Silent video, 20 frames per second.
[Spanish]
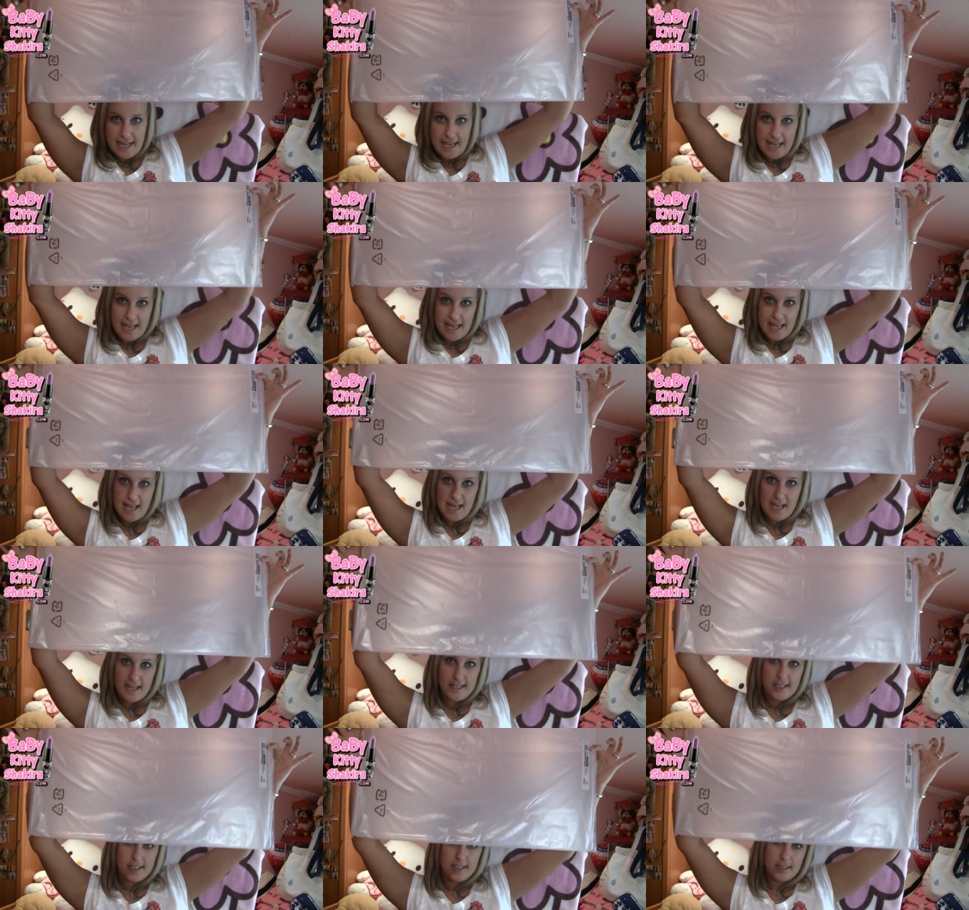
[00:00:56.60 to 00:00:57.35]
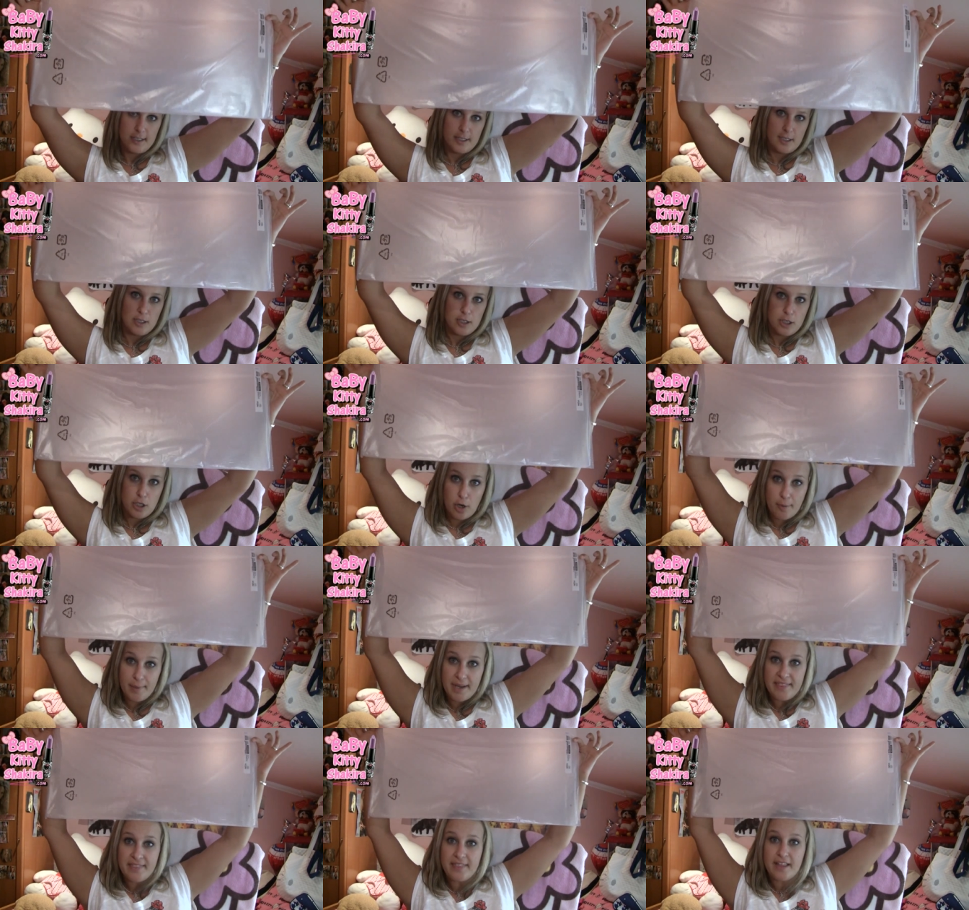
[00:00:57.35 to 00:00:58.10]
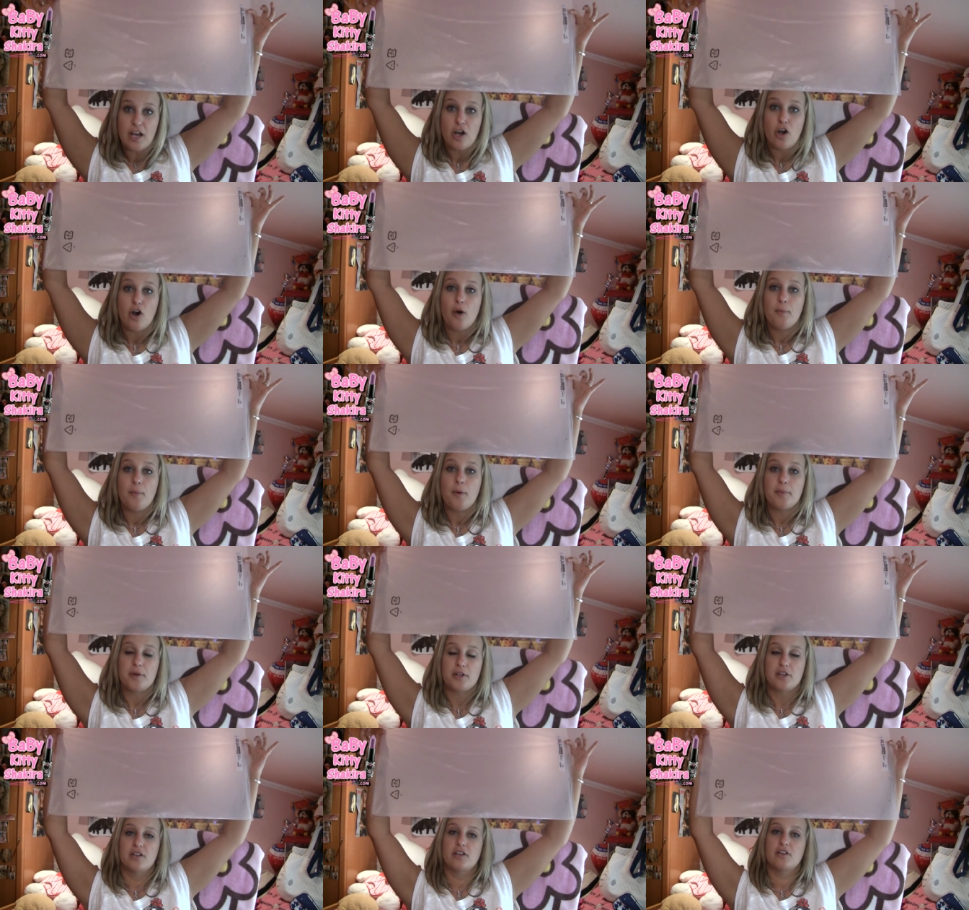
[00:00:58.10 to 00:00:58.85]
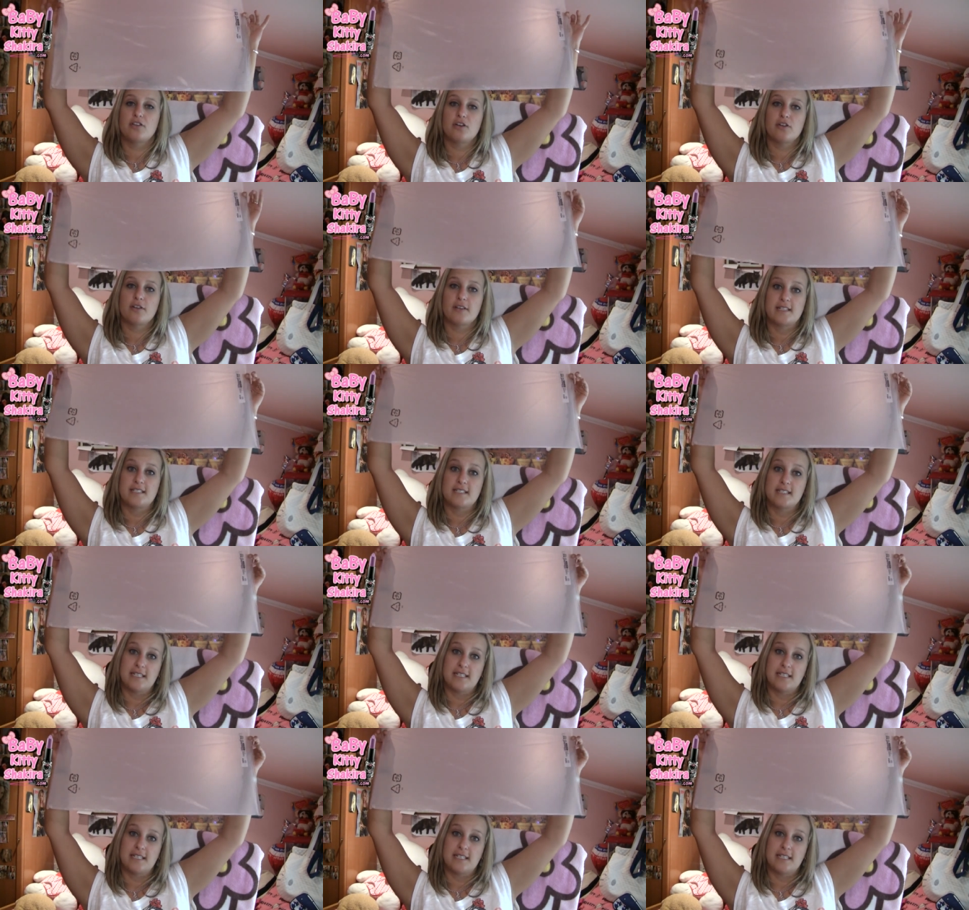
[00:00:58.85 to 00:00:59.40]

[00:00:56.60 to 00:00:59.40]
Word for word: que eh, lo venden como protector de